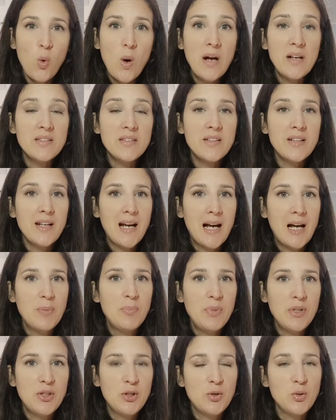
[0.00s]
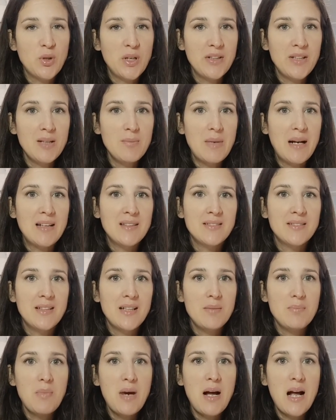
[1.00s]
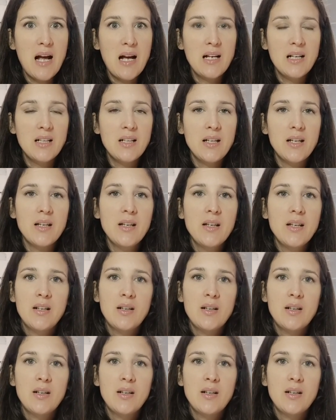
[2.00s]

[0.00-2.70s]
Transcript: quadri a pittura diamante, ma anche eh,